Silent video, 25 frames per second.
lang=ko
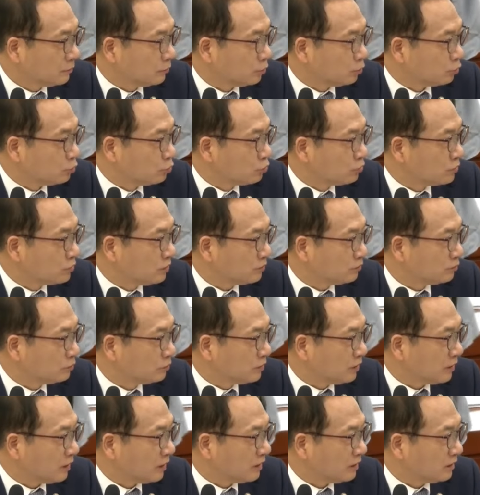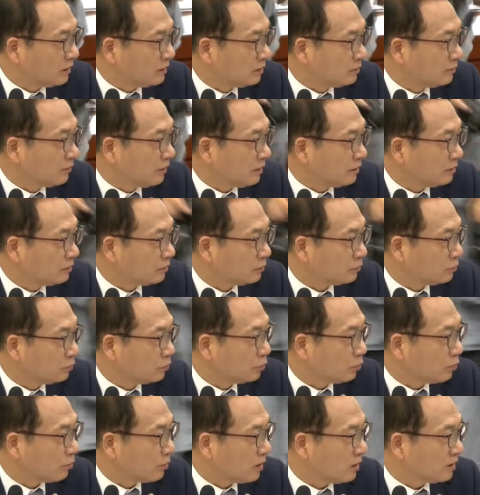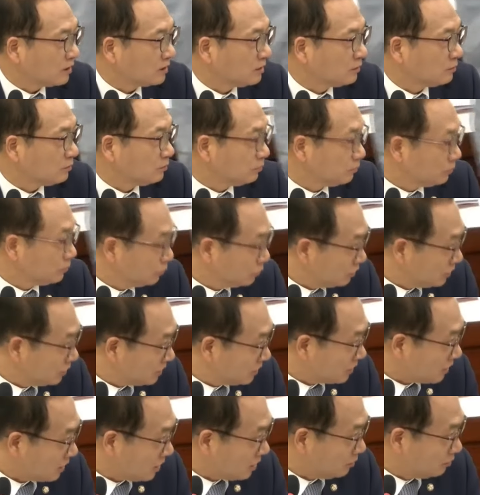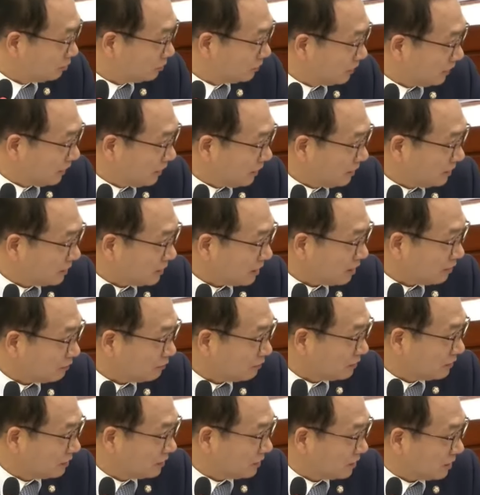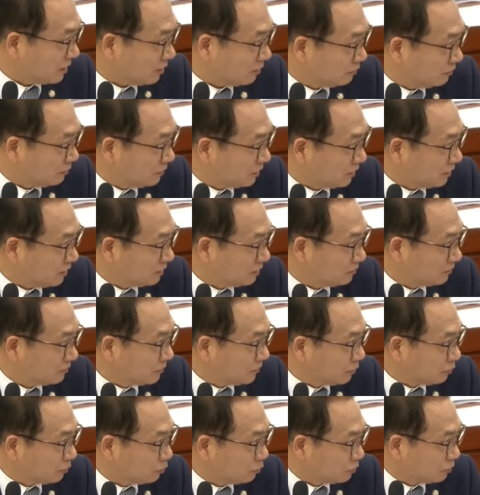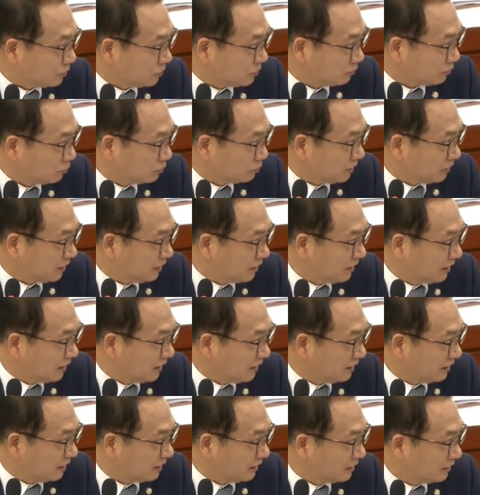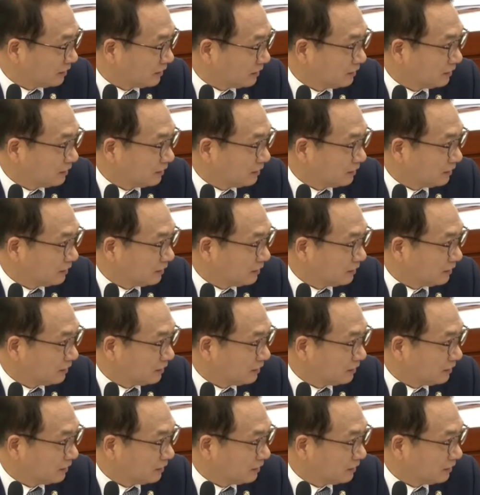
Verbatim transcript: 그리고 국직부대 이름하여 국방부 직할부대 장관 직할부대 아닙니까 국직부대인데 에,